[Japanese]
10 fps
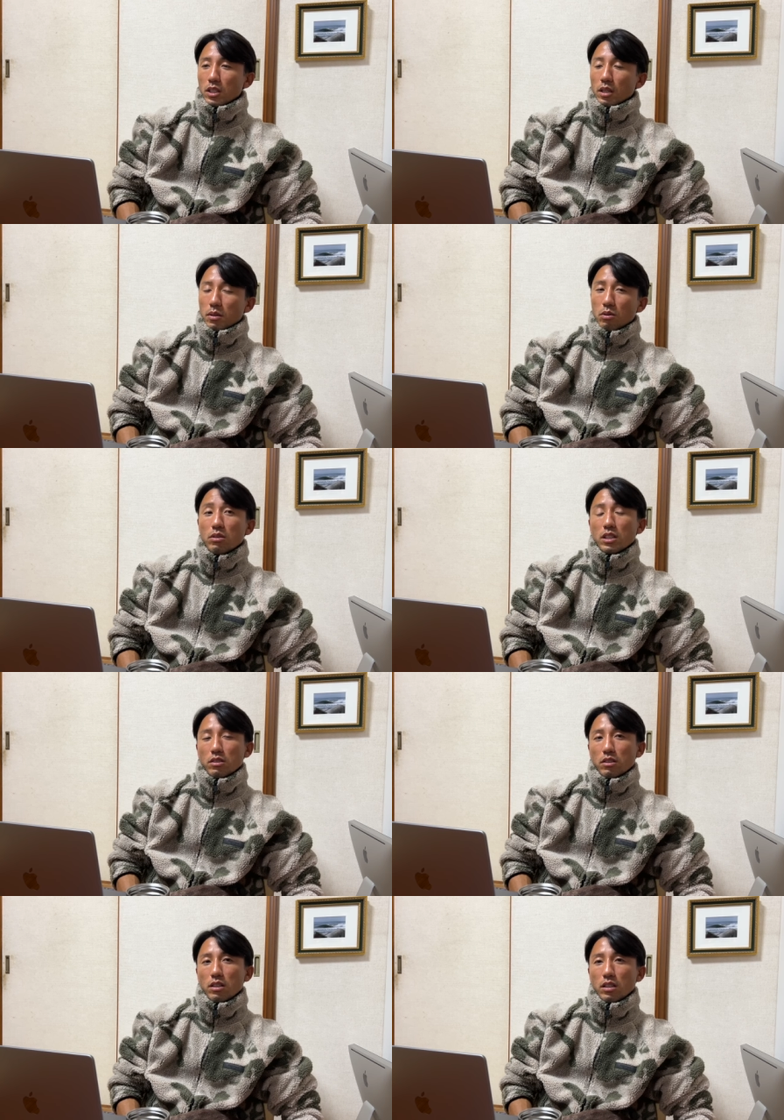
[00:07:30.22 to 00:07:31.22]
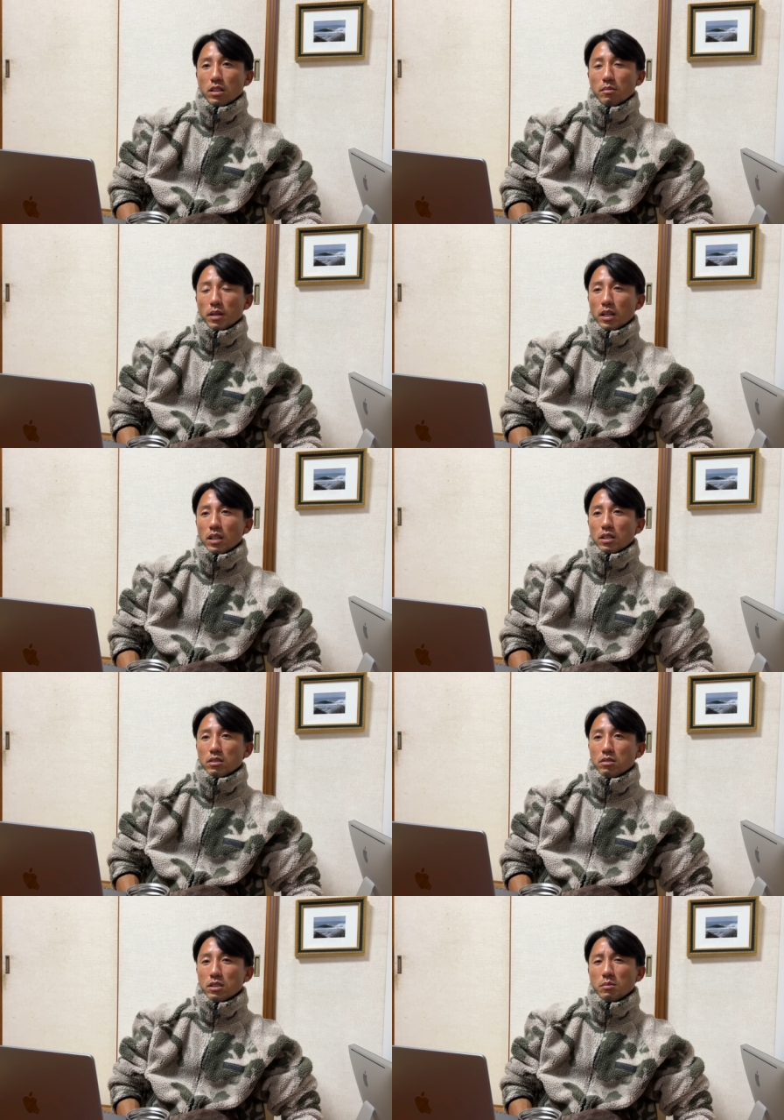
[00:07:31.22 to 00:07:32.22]
まあ、とにかく、まあ、
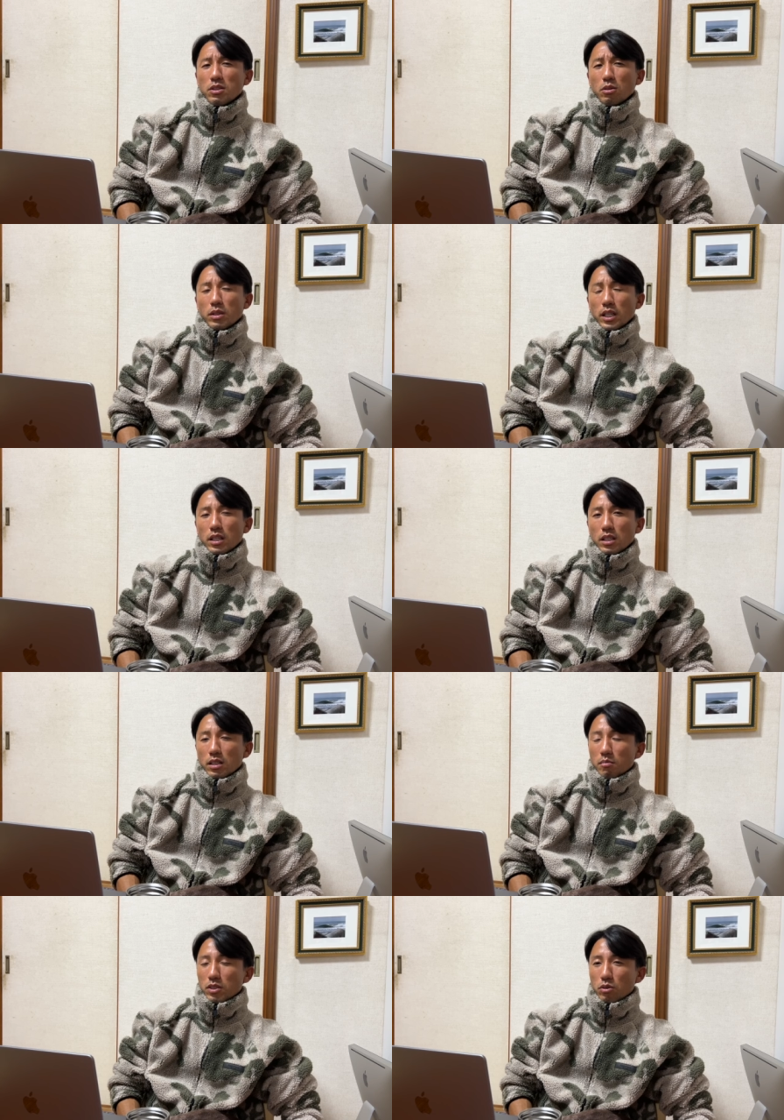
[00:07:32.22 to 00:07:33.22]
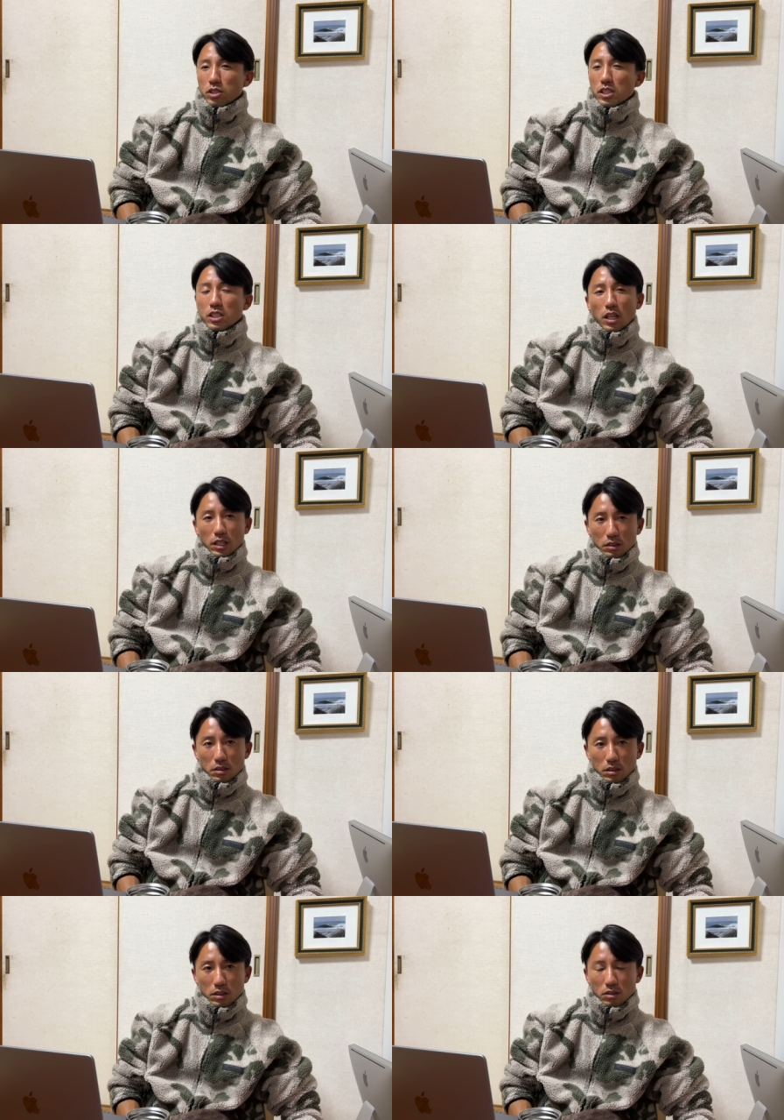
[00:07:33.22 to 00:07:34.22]
釣り人もね、まあ、初心者がいる。
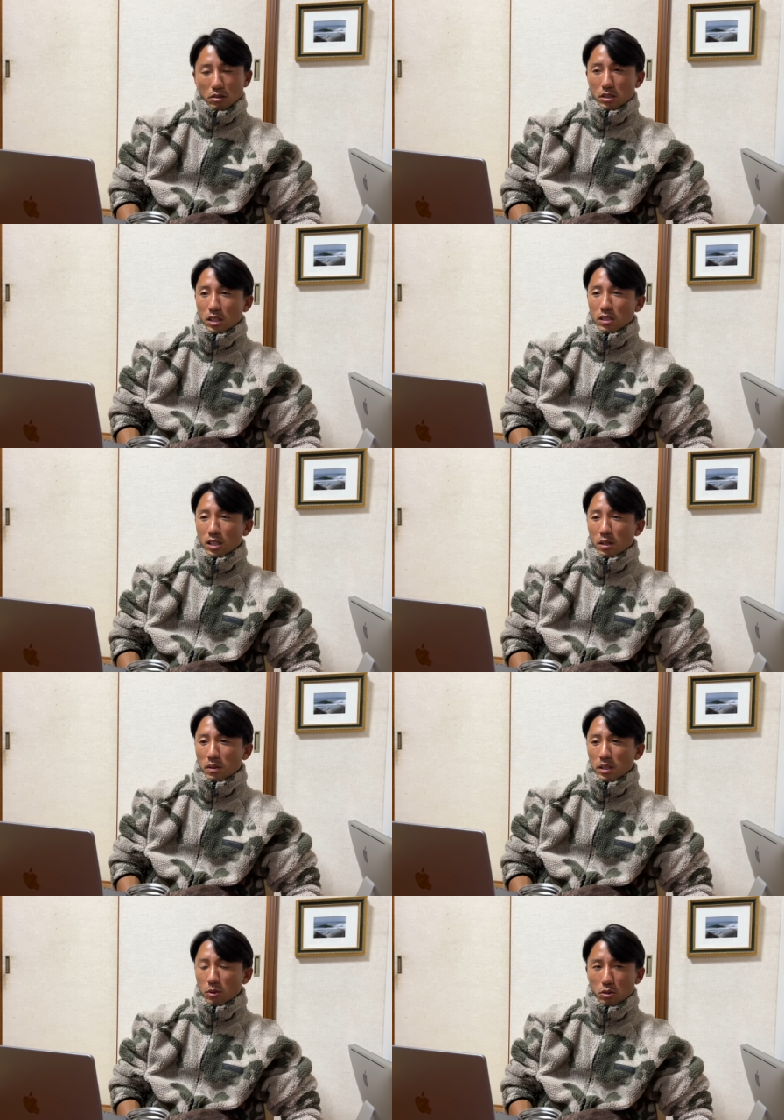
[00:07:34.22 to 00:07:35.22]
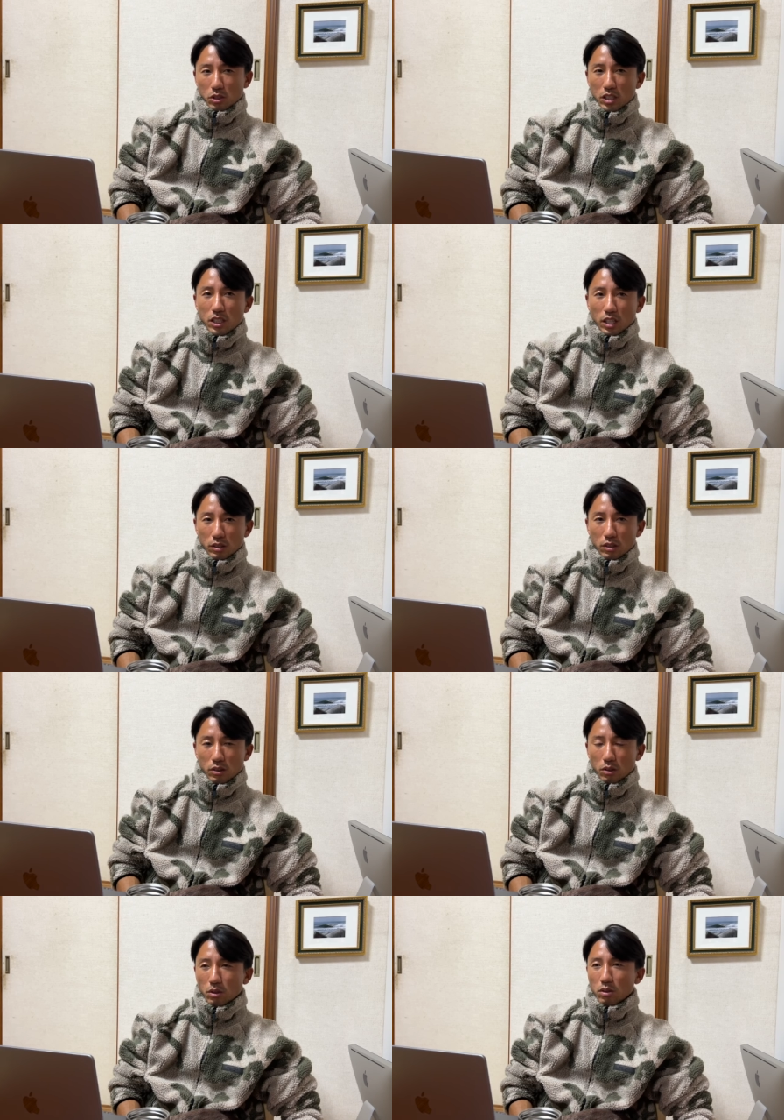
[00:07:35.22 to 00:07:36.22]
そしてサーファーにも初心者がいる
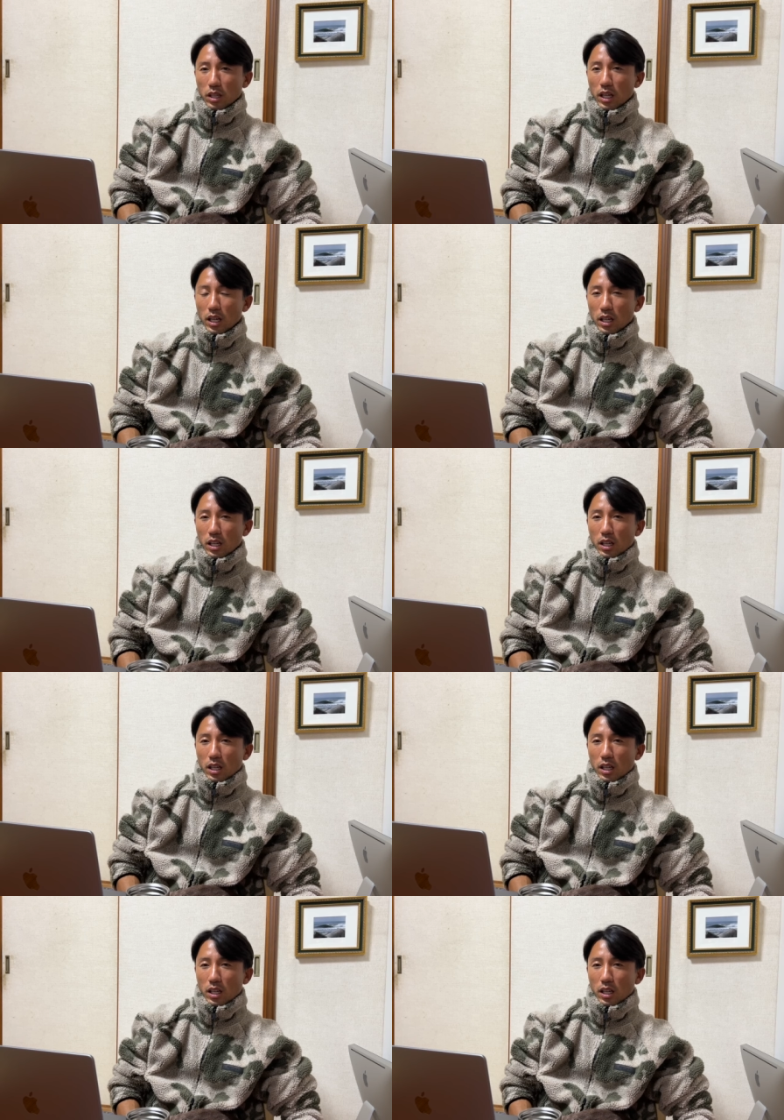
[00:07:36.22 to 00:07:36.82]
ということで、